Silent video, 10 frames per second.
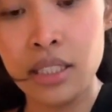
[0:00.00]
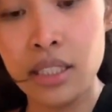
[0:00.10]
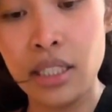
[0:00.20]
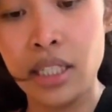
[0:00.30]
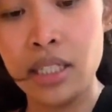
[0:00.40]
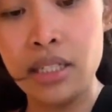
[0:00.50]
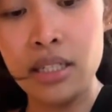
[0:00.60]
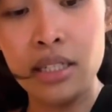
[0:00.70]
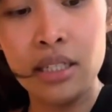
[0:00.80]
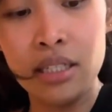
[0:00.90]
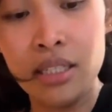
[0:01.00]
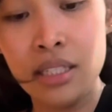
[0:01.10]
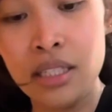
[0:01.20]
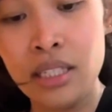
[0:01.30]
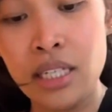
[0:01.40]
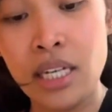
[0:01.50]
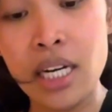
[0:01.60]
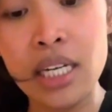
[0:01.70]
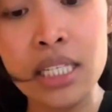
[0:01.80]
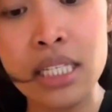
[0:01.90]
Ayan.
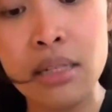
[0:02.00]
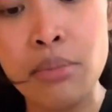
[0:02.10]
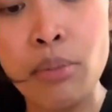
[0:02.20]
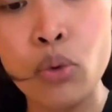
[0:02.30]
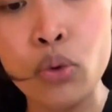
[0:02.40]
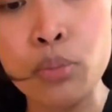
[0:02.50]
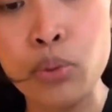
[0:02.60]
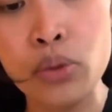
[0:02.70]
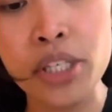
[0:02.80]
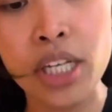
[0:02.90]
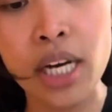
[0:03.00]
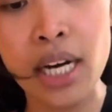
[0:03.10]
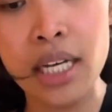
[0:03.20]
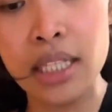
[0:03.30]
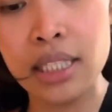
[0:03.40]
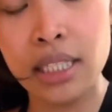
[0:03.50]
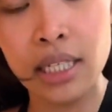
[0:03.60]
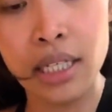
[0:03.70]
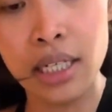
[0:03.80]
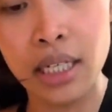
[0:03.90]
Hanggang sa mamuo po siya at
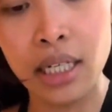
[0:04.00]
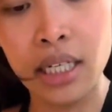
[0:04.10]
uh,